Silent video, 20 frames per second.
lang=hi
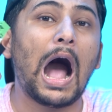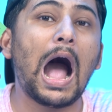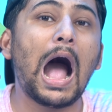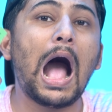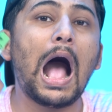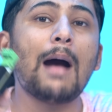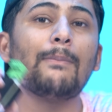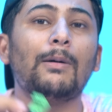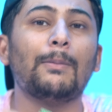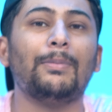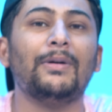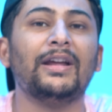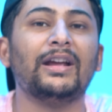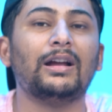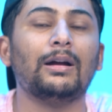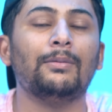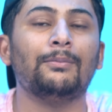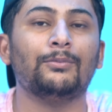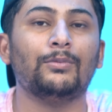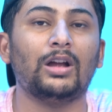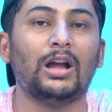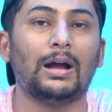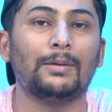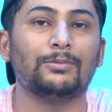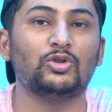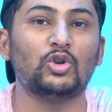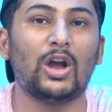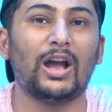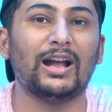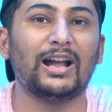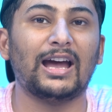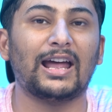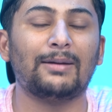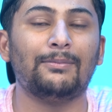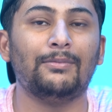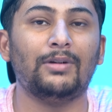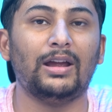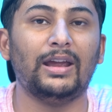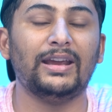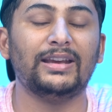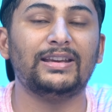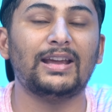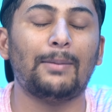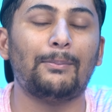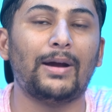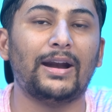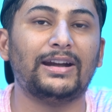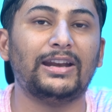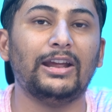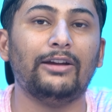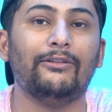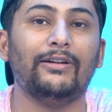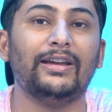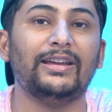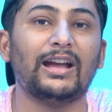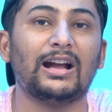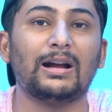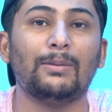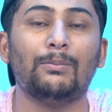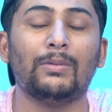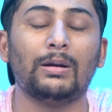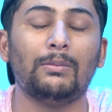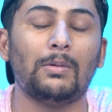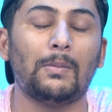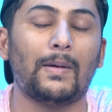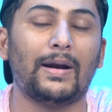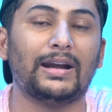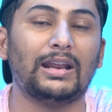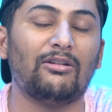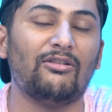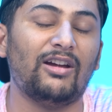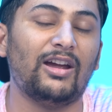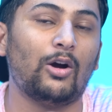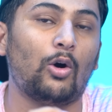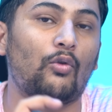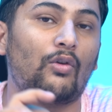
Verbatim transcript: आप अपने कम आप जो है घर में या बैठे हुए या कमरे में बैठे हुए